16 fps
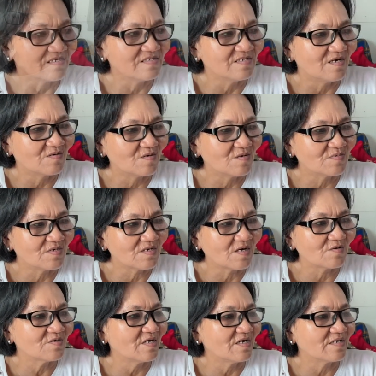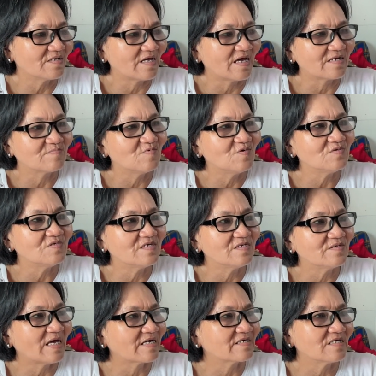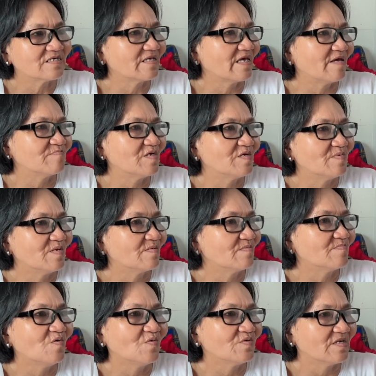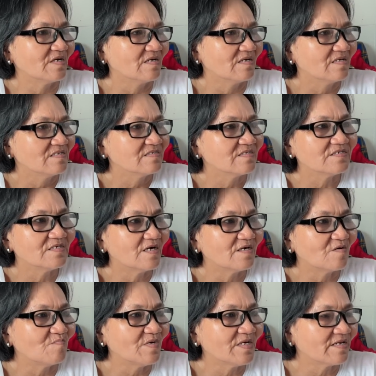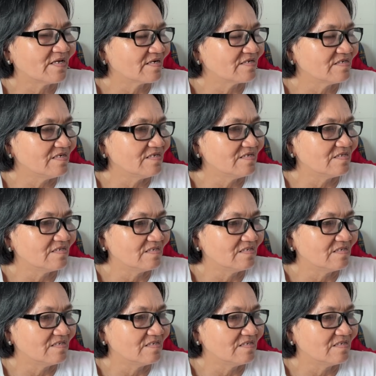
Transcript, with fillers: bây giờ con nói thôi giờ anh anh muốn gì anh ăn gì anh thèm gì anh, anh mua cho bây giờ không biết anh ăn gì